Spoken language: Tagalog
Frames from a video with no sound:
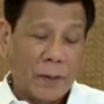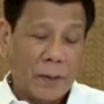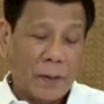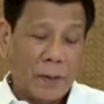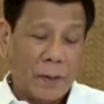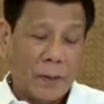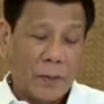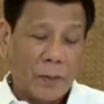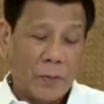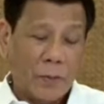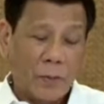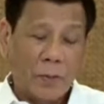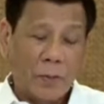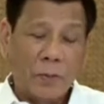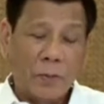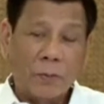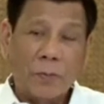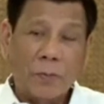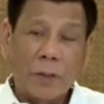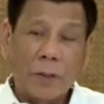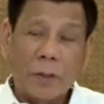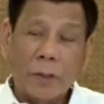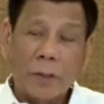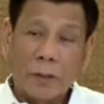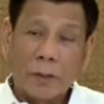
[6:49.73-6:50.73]
would
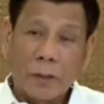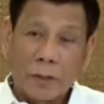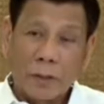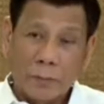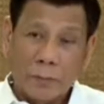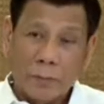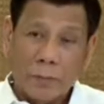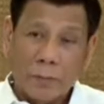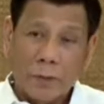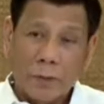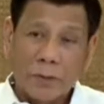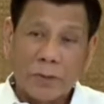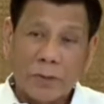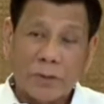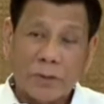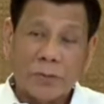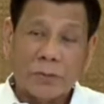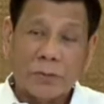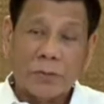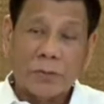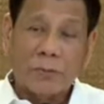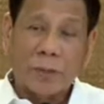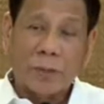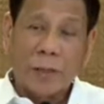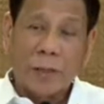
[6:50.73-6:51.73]
uh, mas
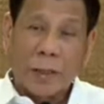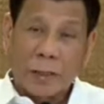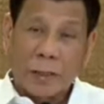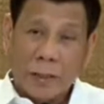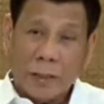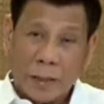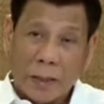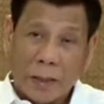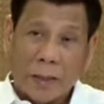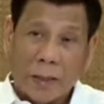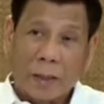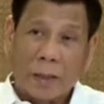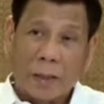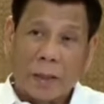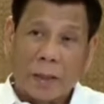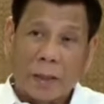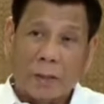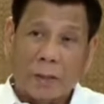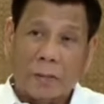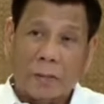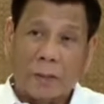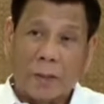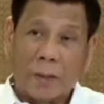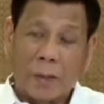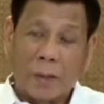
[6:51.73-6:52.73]
maganda ang ano
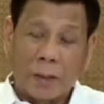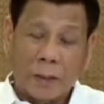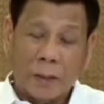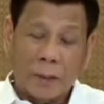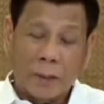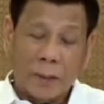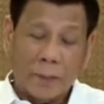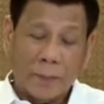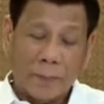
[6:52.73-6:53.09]
nila